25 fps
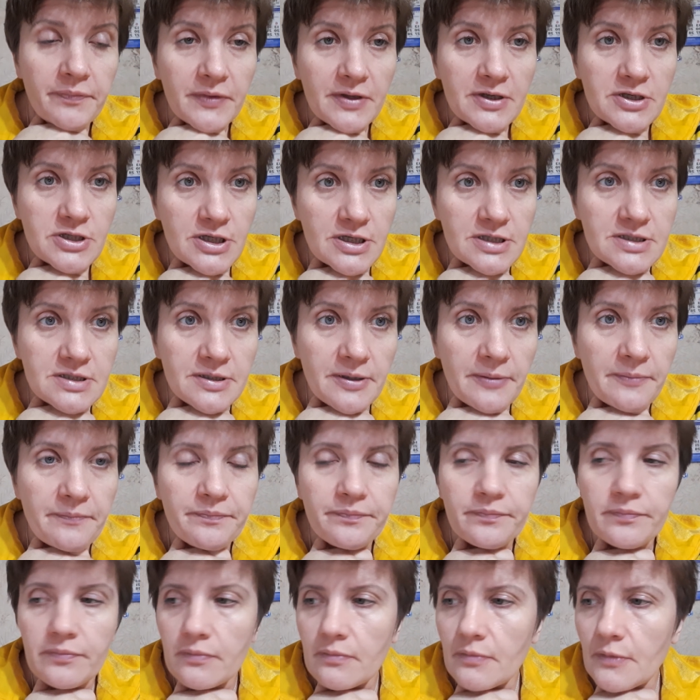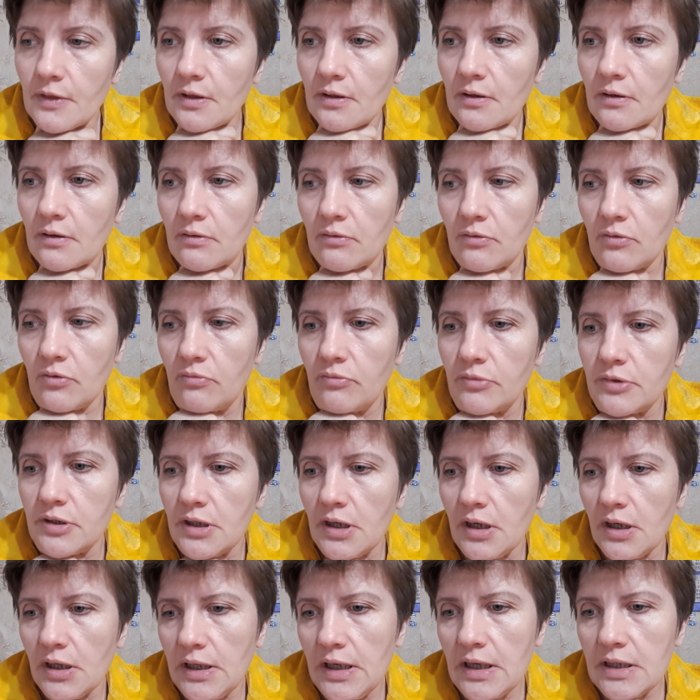Честно, у
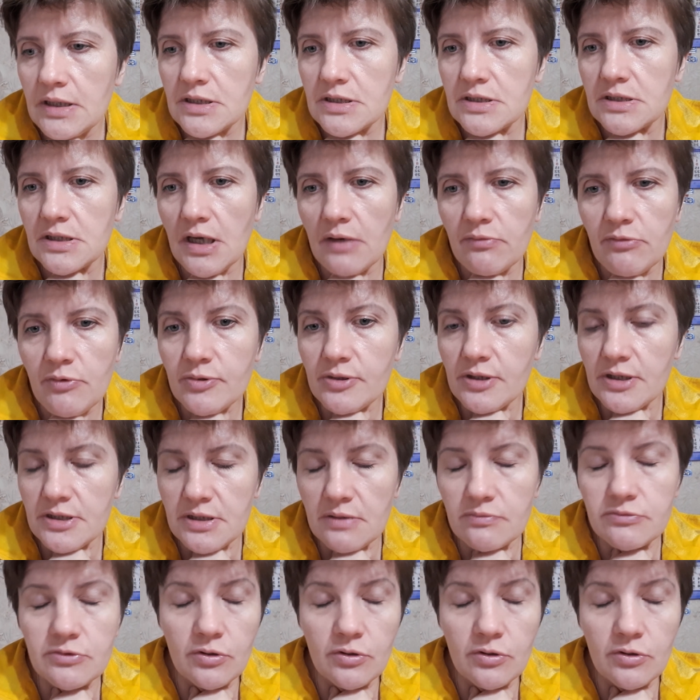меня, я не знаю, может, на самом